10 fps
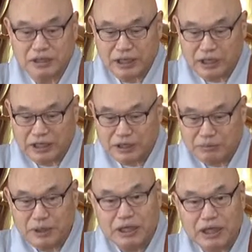내가
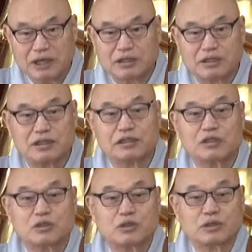이런 말 알아듣는
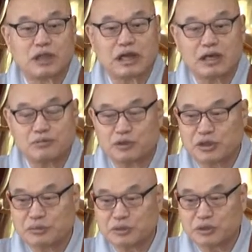것도 다
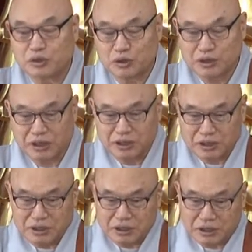부처님 신통이다
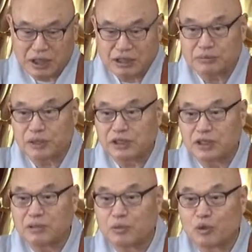가끔
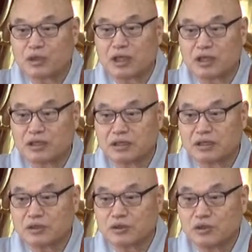가다가 못
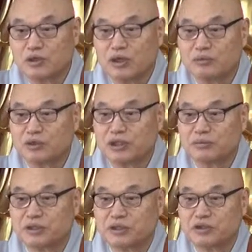알아듣는 것도 또한
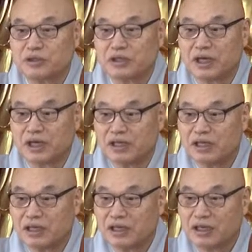부처님 신통이다
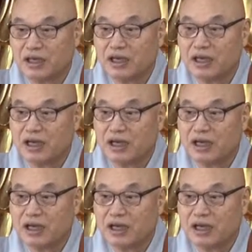어.